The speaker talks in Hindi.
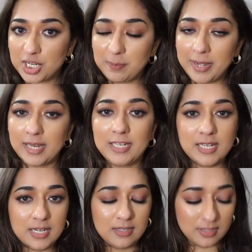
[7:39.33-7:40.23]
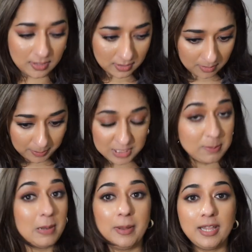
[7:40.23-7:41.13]
शर्ट uh, पहन लिया एंड
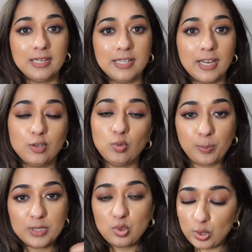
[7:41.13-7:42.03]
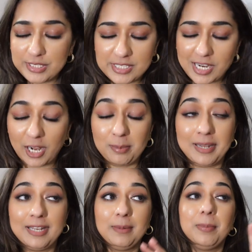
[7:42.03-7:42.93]
पजामा पहन लिया एंड ऊपर थोड़ी सी जैकेट
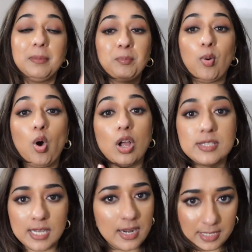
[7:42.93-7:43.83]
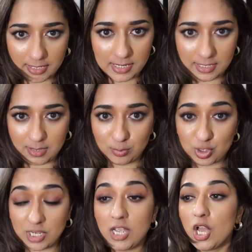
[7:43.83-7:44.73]
पहन ली पर बहुत ज़्यादा ठंड लगी
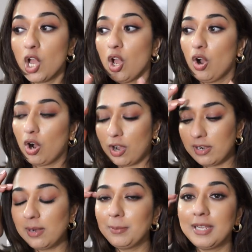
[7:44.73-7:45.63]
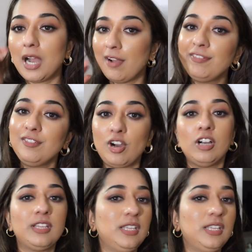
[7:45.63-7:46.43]
मुझे और हमने काफ़ी वॉक